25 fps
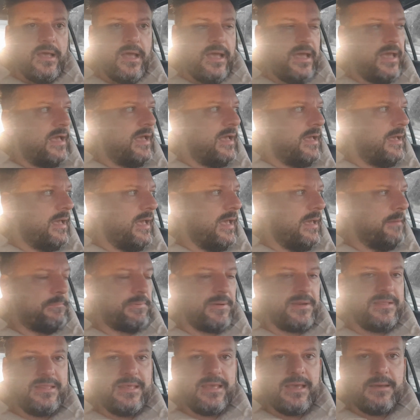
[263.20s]
eh, è
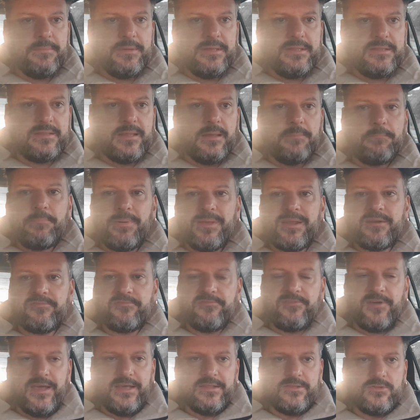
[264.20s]
praticamente
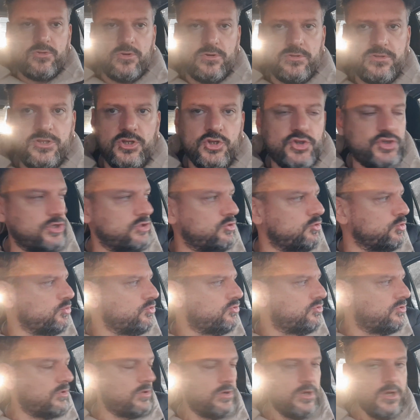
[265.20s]
perfetto, dice
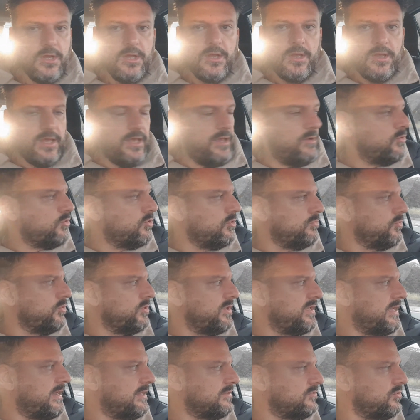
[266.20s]
tutto. È un
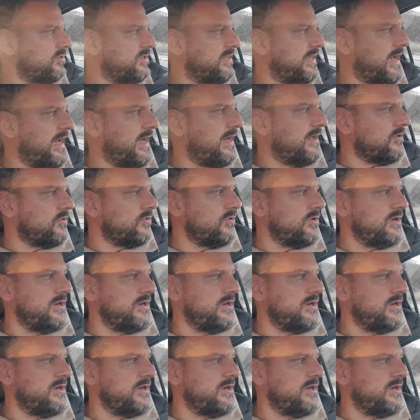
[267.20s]
comunicato chiaro,